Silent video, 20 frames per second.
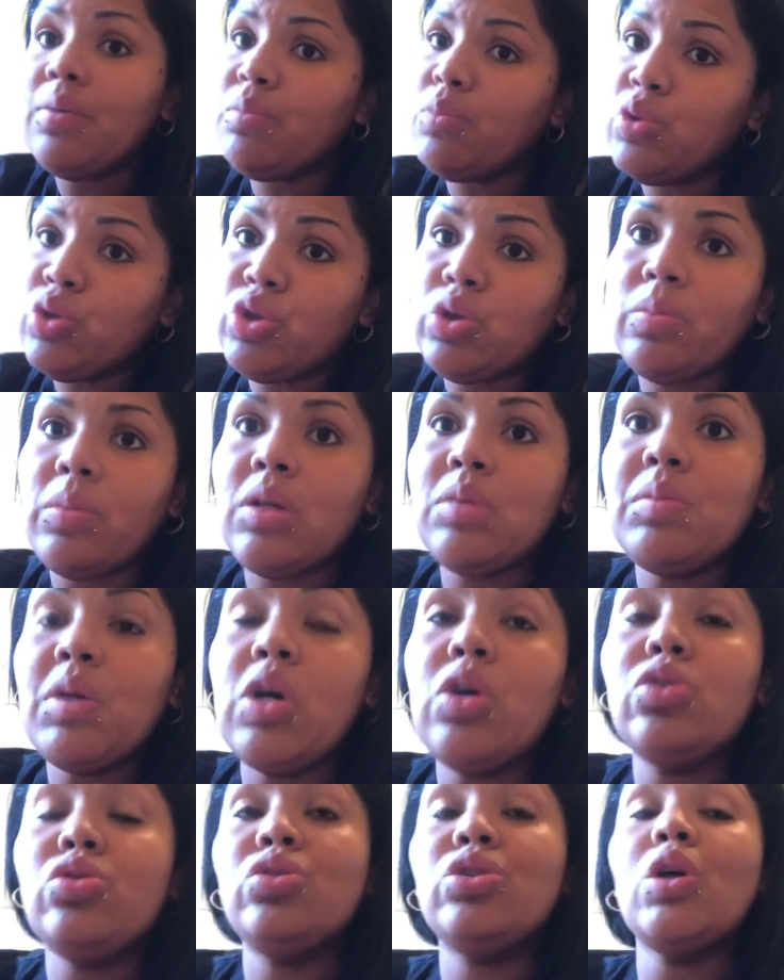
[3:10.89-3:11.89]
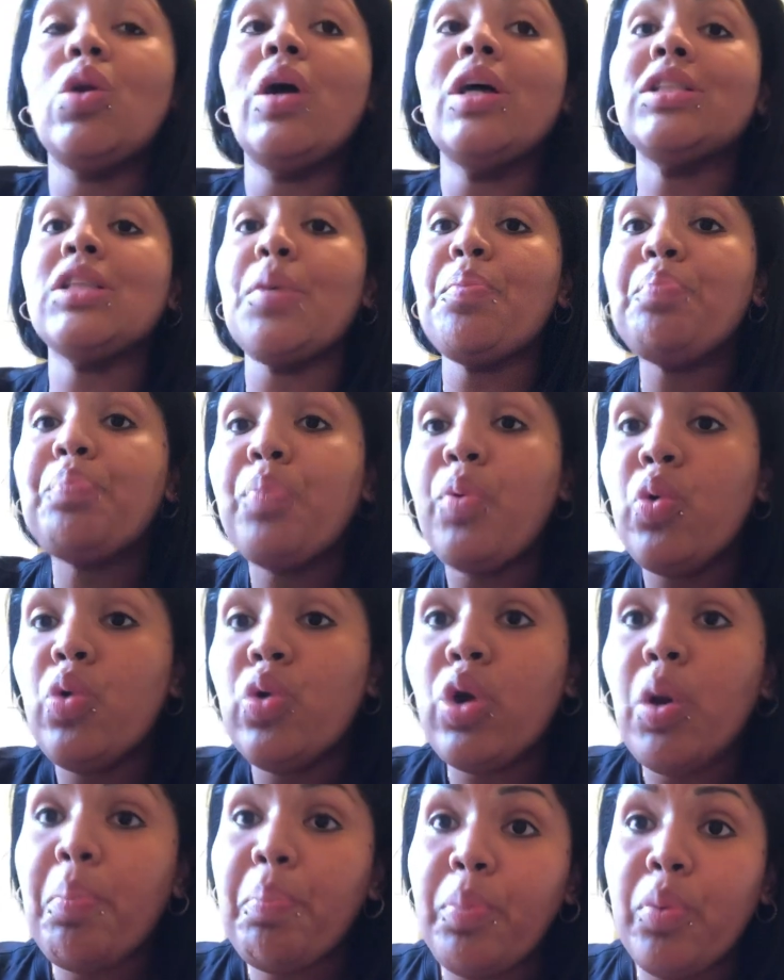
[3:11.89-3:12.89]
Mucho más mejor si usted lo hace
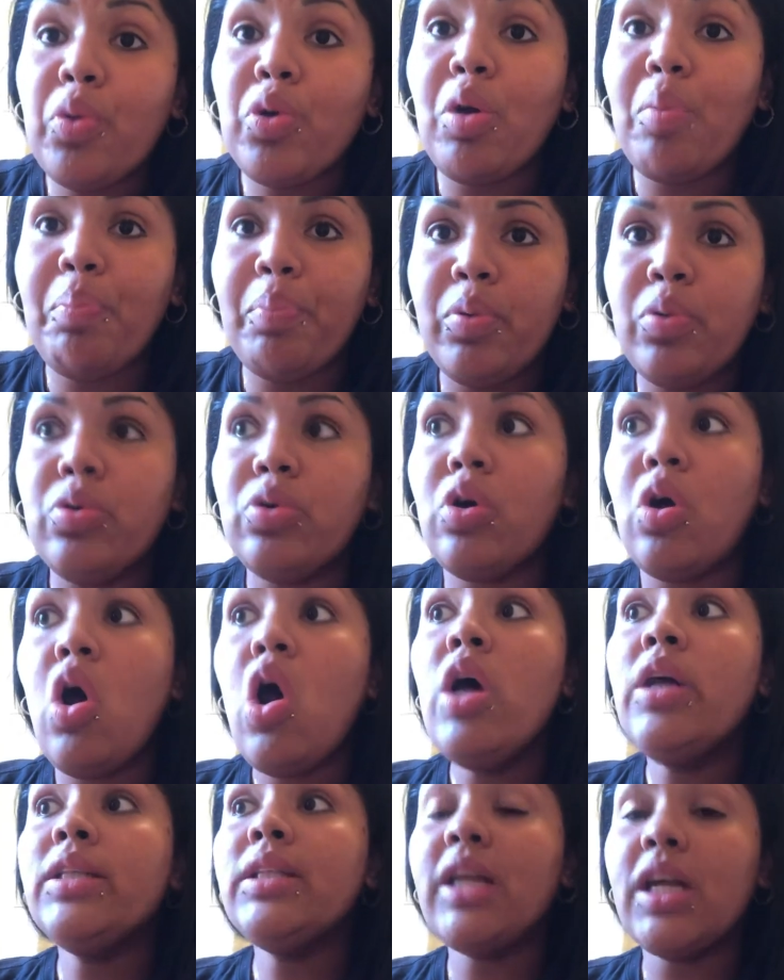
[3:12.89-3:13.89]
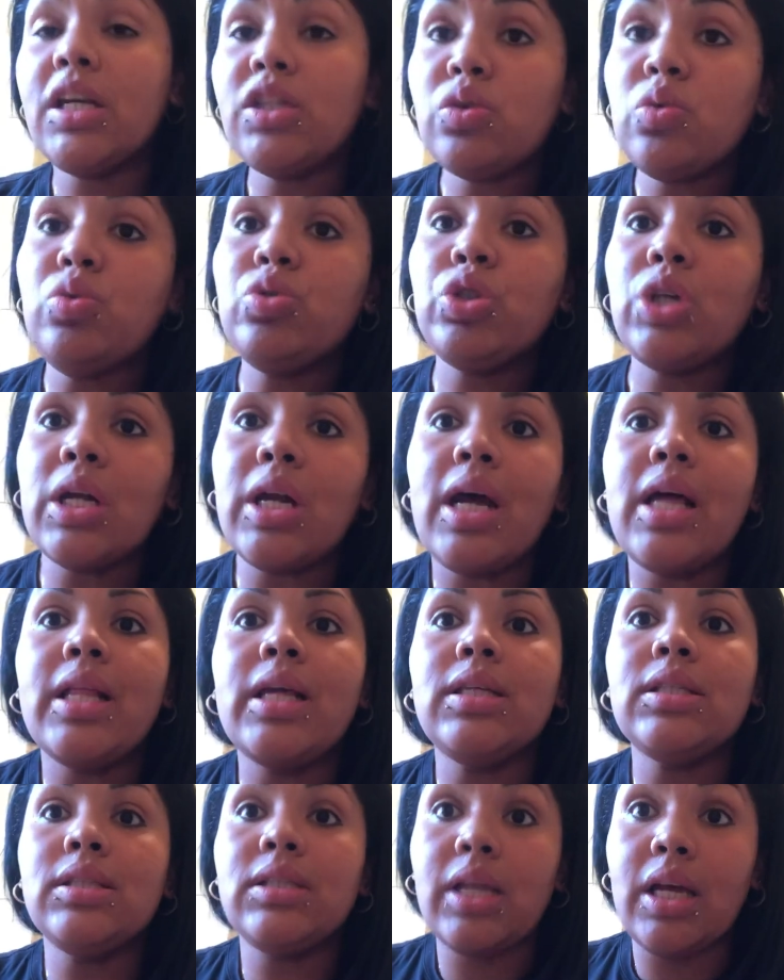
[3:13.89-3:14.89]
puro, puro, puro, tres
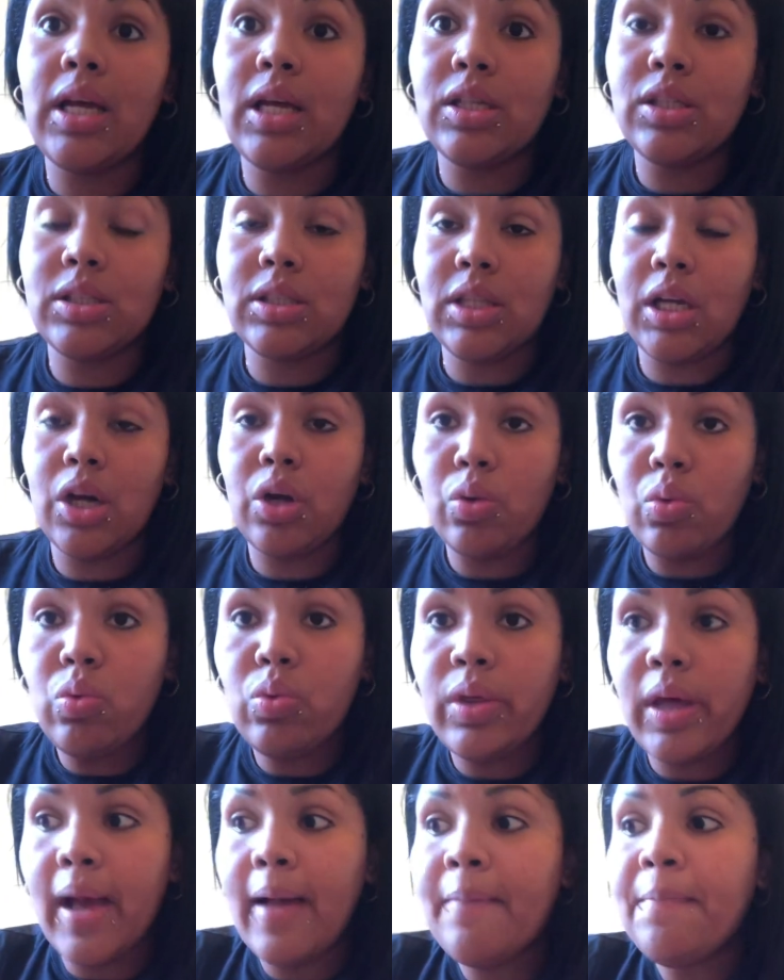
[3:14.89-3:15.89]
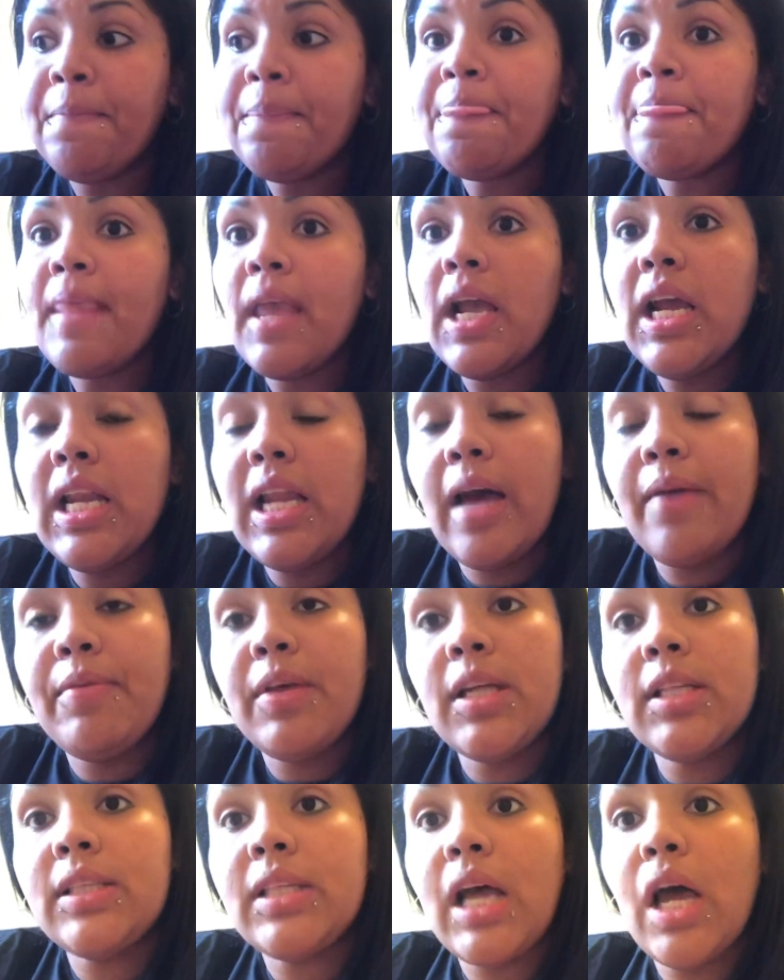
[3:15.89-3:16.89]
cucharadas de, ruda y le
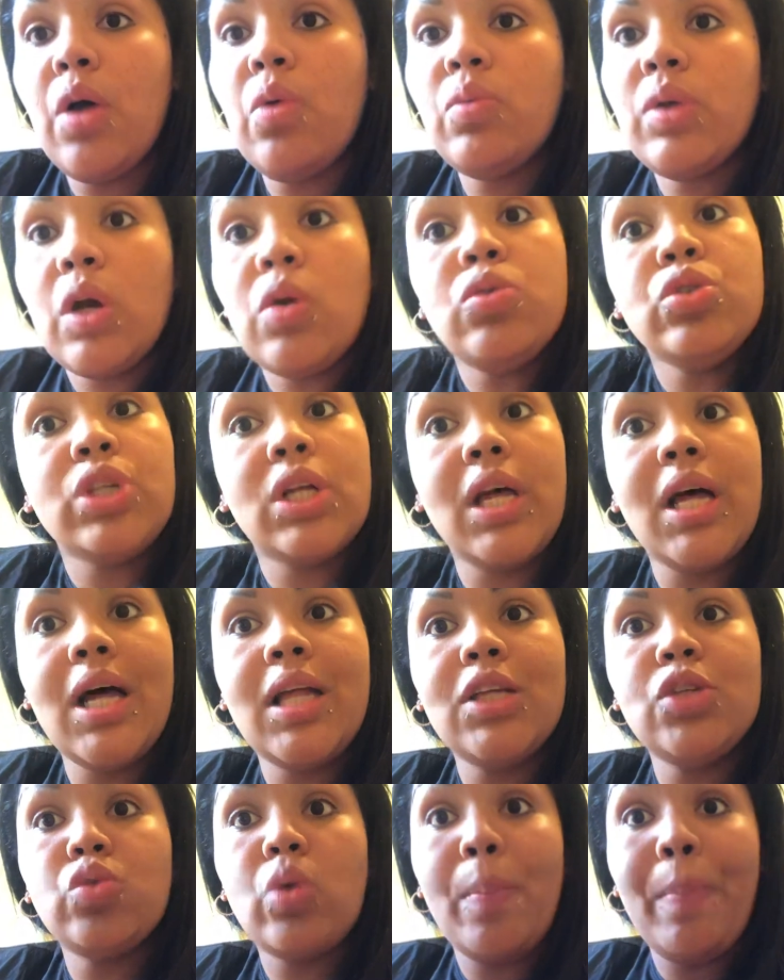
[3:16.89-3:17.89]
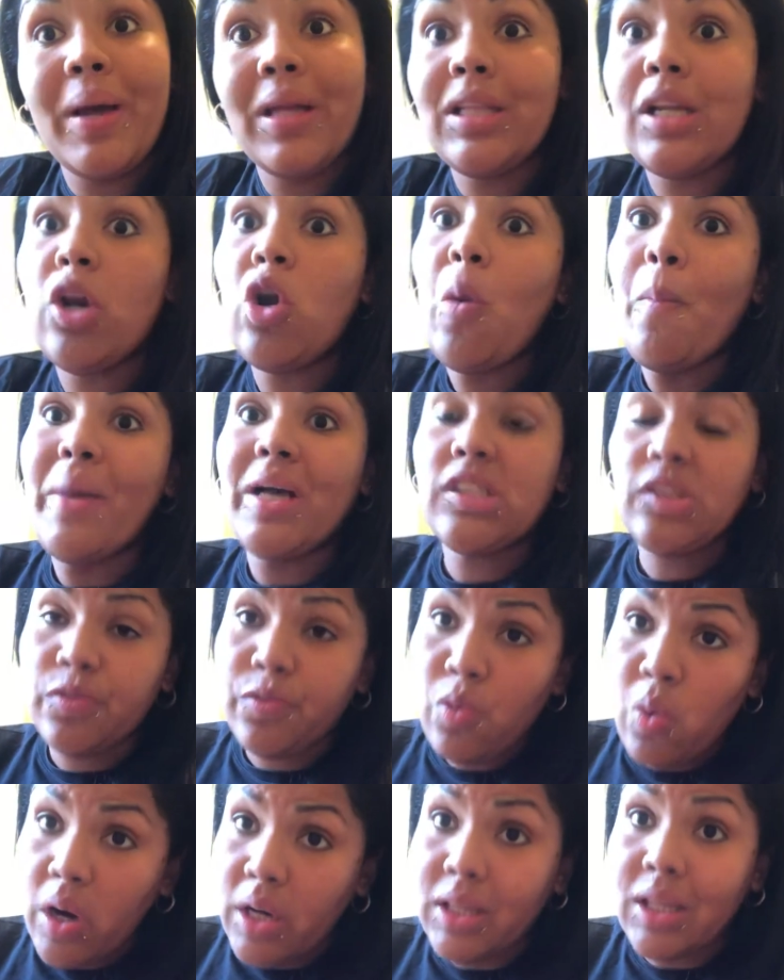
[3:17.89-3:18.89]
avienta una cucharada de suapante, lo más
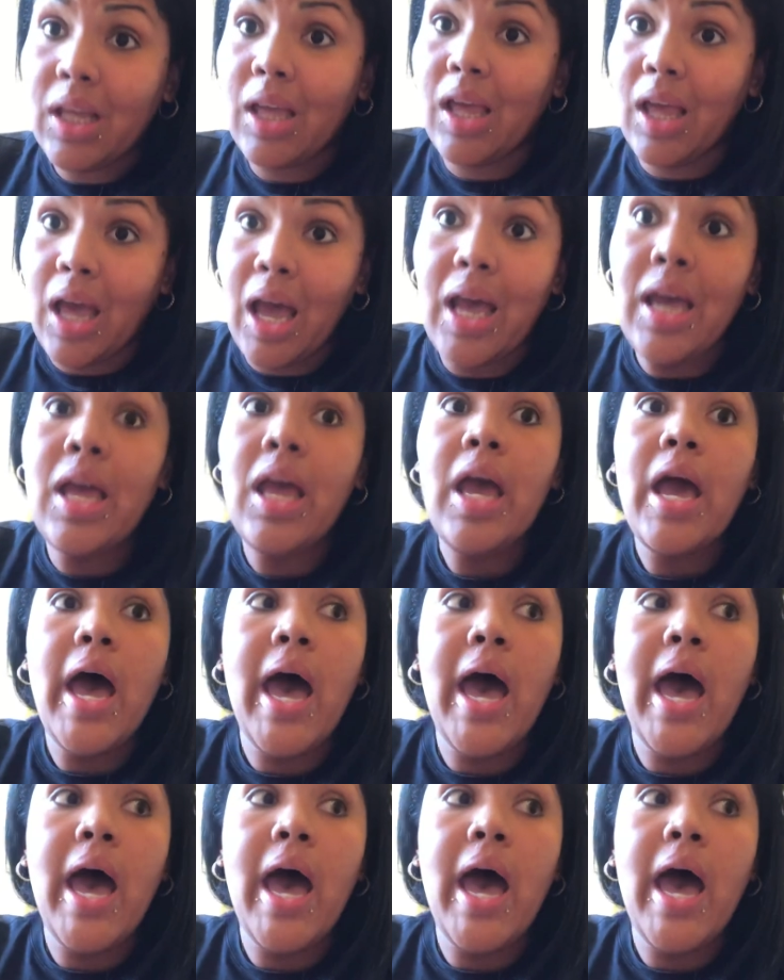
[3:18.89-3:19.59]
fuerte que hay.